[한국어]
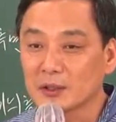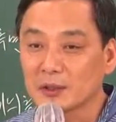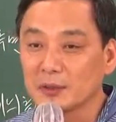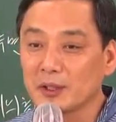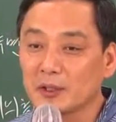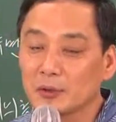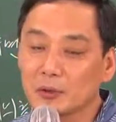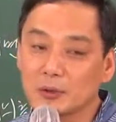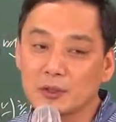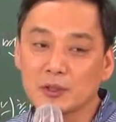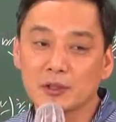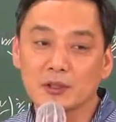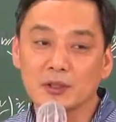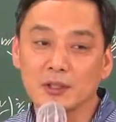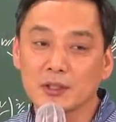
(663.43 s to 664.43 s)
이 둘
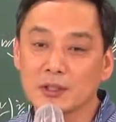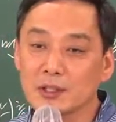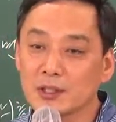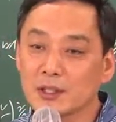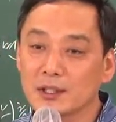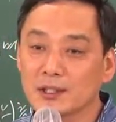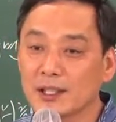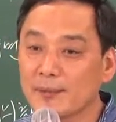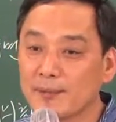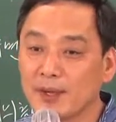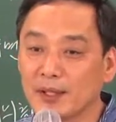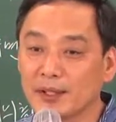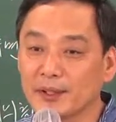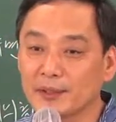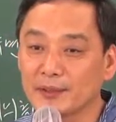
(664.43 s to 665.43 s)
중에 어떻게 훨씬 더센
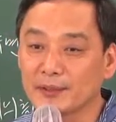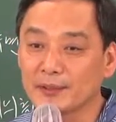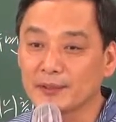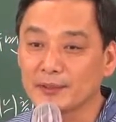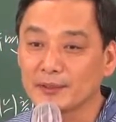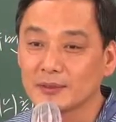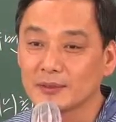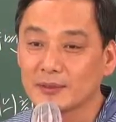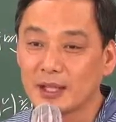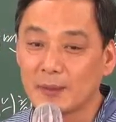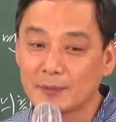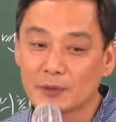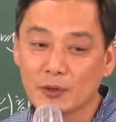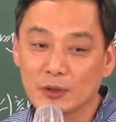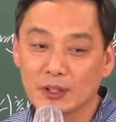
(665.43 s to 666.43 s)
말이에요?
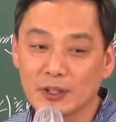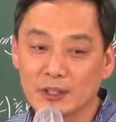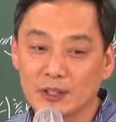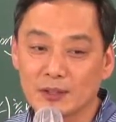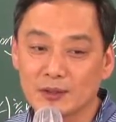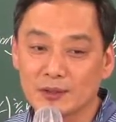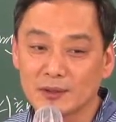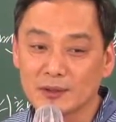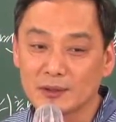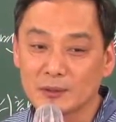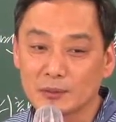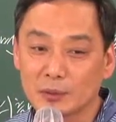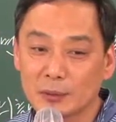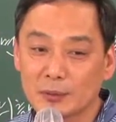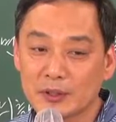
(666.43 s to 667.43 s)
앞쪽이지.
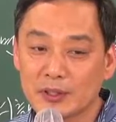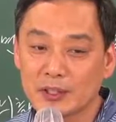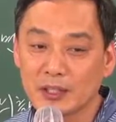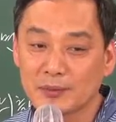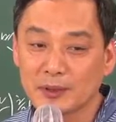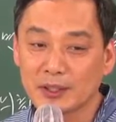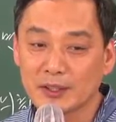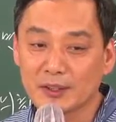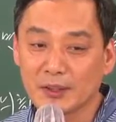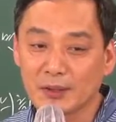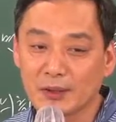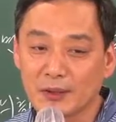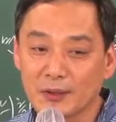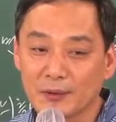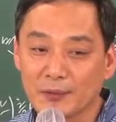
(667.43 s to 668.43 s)
부분 시장별이죠.
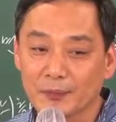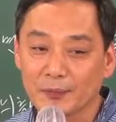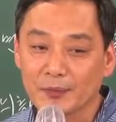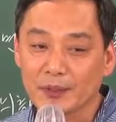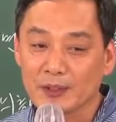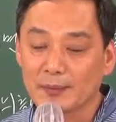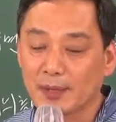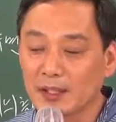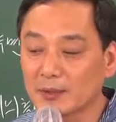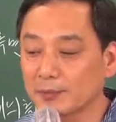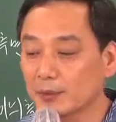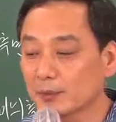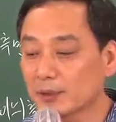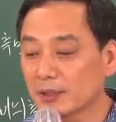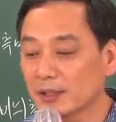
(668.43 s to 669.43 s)
그래서 만약
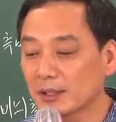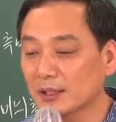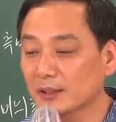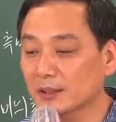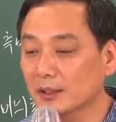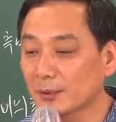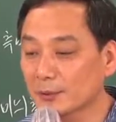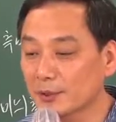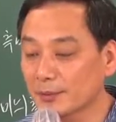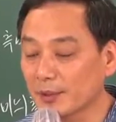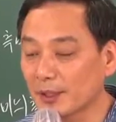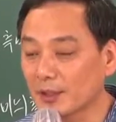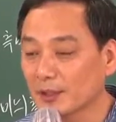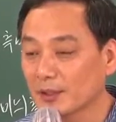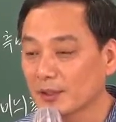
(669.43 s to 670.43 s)
부분 시장이
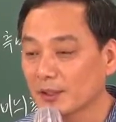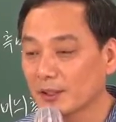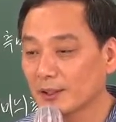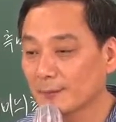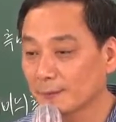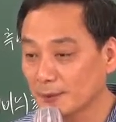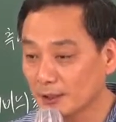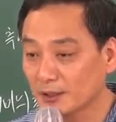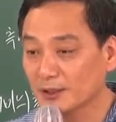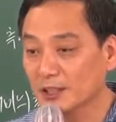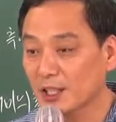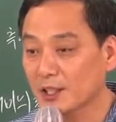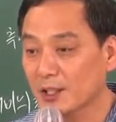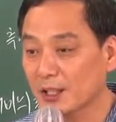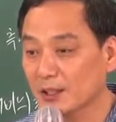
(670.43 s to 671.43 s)
없으면 이건
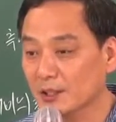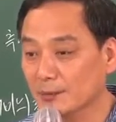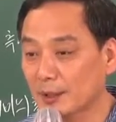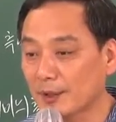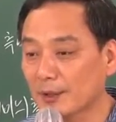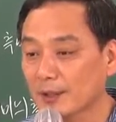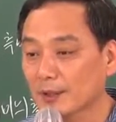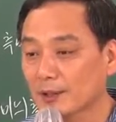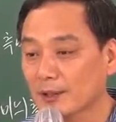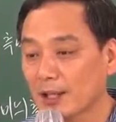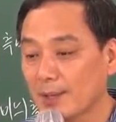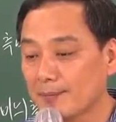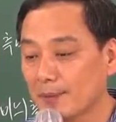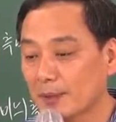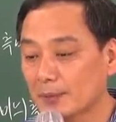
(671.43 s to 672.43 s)
부정성이 되겠지만
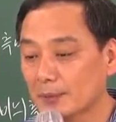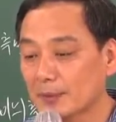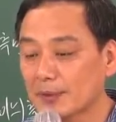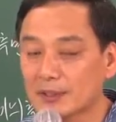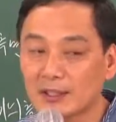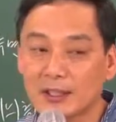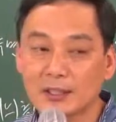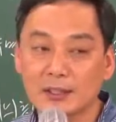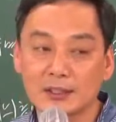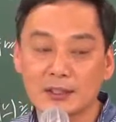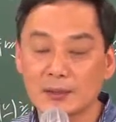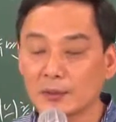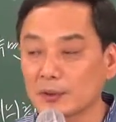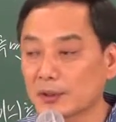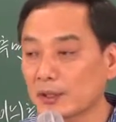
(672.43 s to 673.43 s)
앞에 부분 시장이 있기
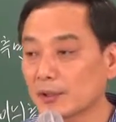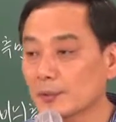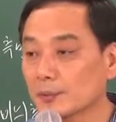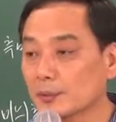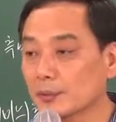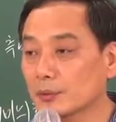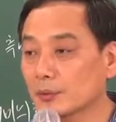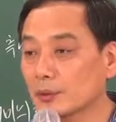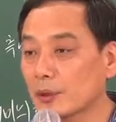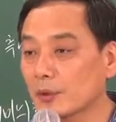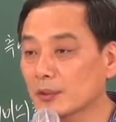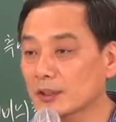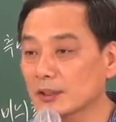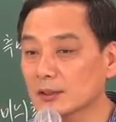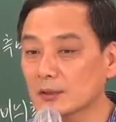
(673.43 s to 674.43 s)
때문에 이건
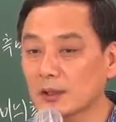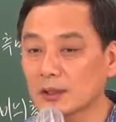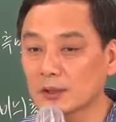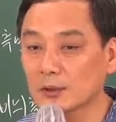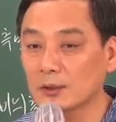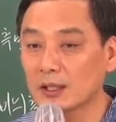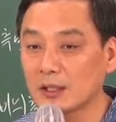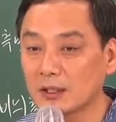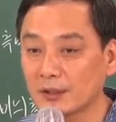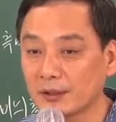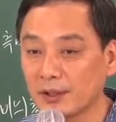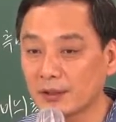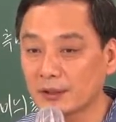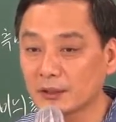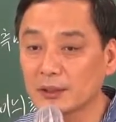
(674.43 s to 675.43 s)
부동성것으로
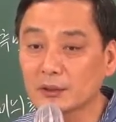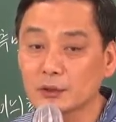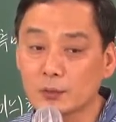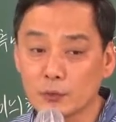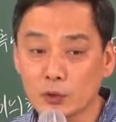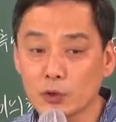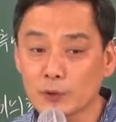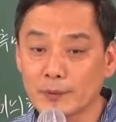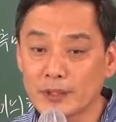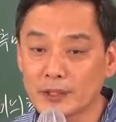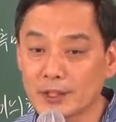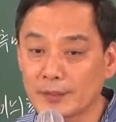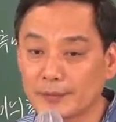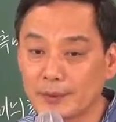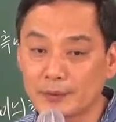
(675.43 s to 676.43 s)
관련된 거. 이건 좀
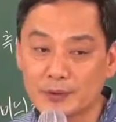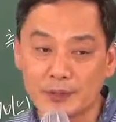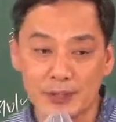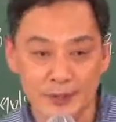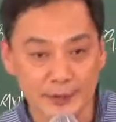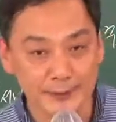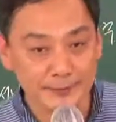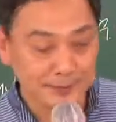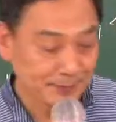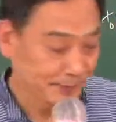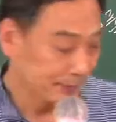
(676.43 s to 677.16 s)
조심하셔야 됩니다. 문제에서.